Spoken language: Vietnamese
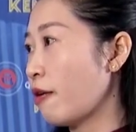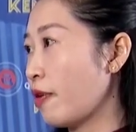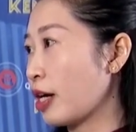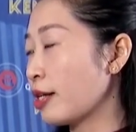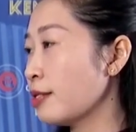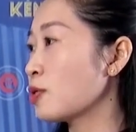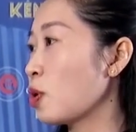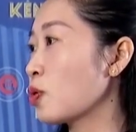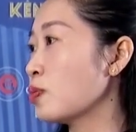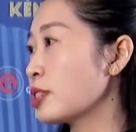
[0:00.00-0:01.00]
và cá nhân
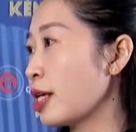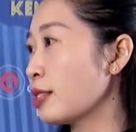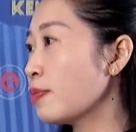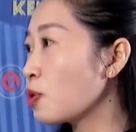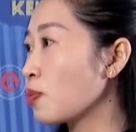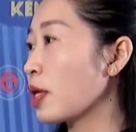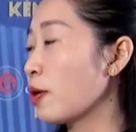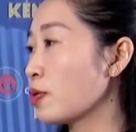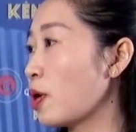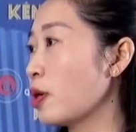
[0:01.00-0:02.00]
tôi cũng sẽ tiếp tục
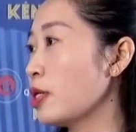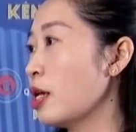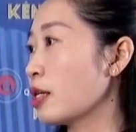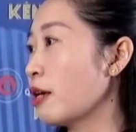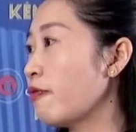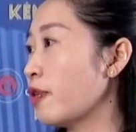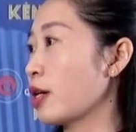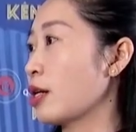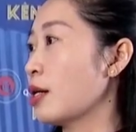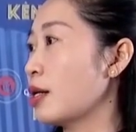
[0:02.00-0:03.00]
theo dõi cái việc
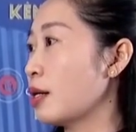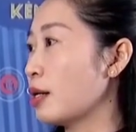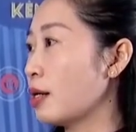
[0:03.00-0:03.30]
uh,